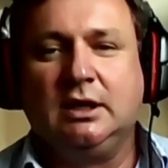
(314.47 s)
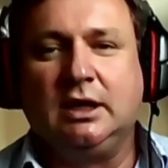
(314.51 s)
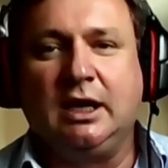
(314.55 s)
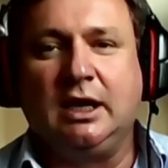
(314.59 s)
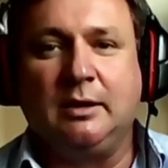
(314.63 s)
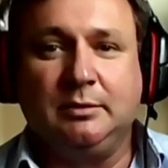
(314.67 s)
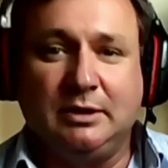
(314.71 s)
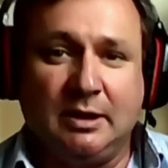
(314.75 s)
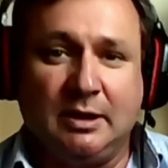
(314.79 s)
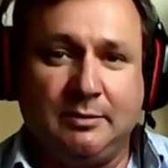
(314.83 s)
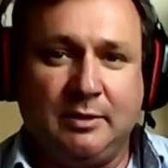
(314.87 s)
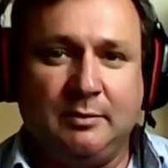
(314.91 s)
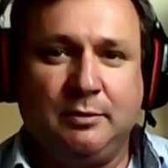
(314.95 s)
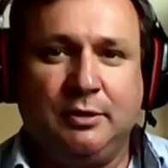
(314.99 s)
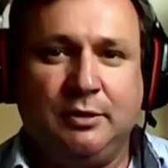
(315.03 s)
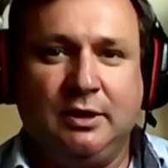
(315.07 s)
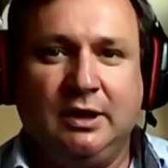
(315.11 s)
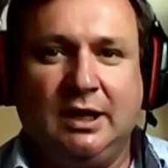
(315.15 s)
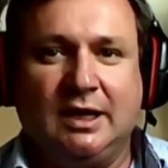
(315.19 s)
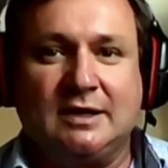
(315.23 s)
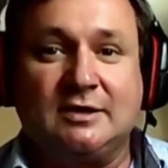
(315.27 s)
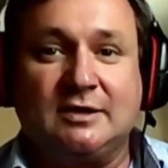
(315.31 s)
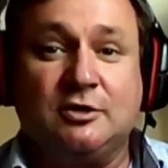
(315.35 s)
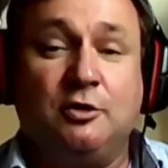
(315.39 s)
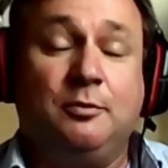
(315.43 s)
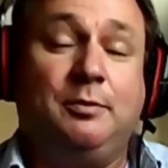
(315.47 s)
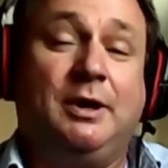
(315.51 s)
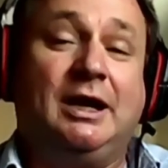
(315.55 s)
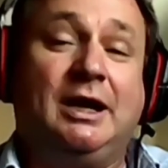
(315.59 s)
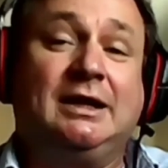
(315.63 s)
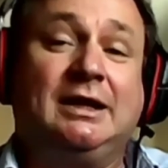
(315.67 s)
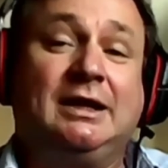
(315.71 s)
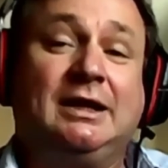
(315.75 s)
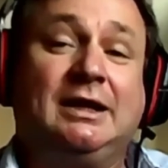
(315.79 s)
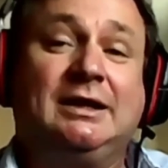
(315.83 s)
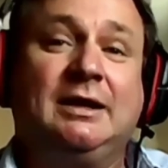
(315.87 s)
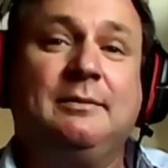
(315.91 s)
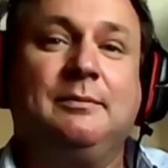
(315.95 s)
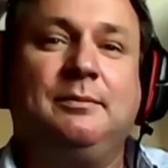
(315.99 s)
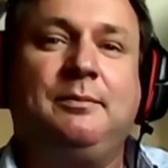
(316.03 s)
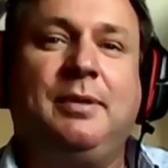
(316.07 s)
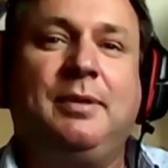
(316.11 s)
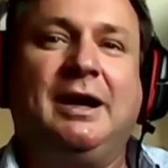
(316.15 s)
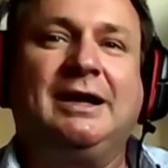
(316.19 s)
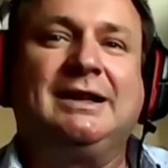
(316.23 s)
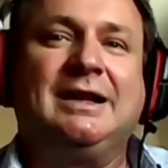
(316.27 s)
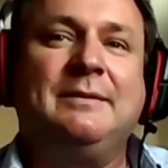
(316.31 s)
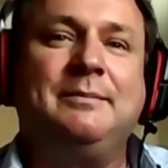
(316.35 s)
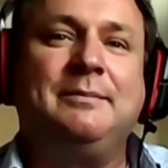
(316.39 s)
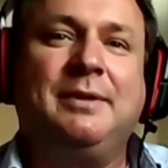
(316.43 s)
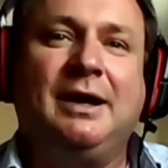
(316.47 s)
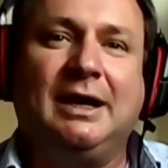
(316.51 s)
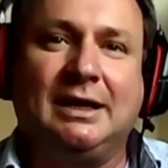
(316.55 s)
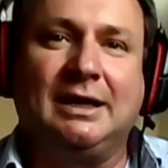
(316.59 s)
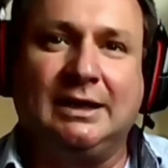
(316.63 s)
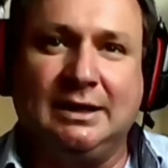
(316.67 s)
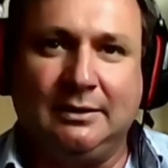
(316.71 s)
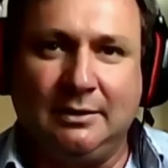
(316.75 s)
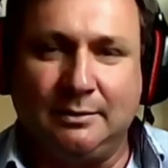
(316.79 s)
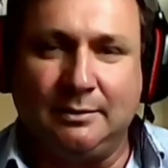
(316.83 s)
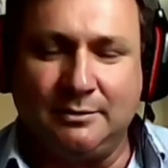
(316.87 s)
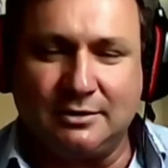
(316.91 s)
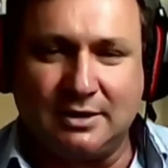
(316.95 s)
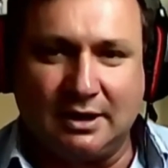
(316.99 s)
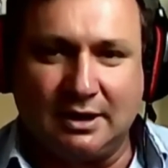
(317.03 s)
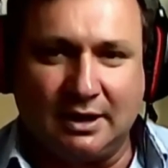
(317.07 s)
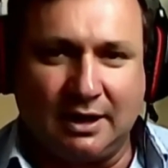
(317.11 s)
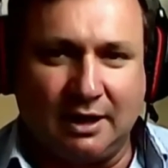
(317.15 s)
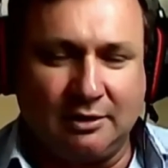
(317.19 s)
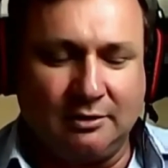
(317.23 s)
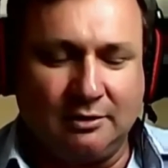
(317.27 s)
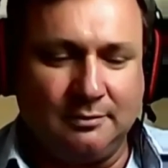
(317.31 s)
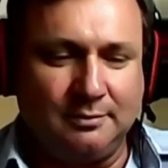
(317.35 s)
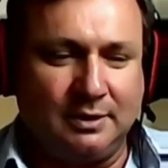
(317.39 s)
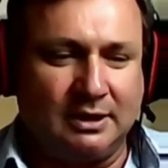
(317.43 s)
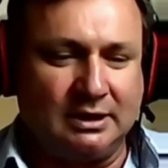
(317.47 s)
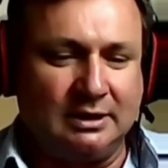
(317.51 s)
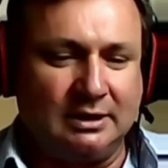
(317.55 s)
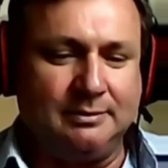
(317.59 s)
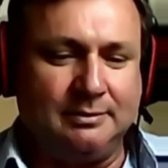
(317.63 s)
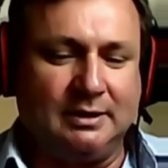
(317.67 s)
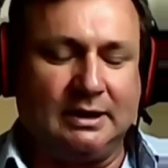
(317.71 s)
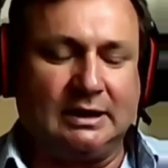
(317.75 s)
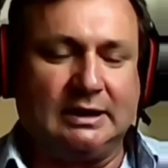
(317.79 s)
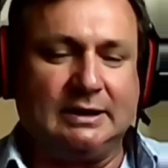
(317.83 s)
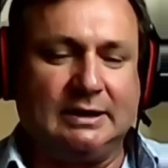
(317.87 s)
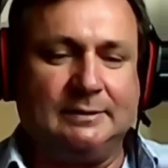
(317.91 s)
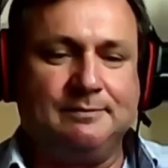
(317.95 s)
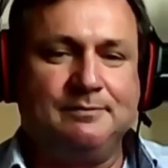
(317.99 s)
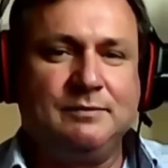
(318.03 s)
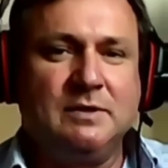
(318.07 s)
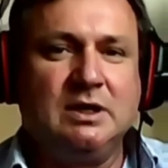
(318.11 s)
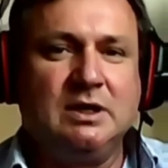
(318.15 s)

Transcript: Que también puede darse, parte, parte y parte, vamos a dejarlo en parte y parte.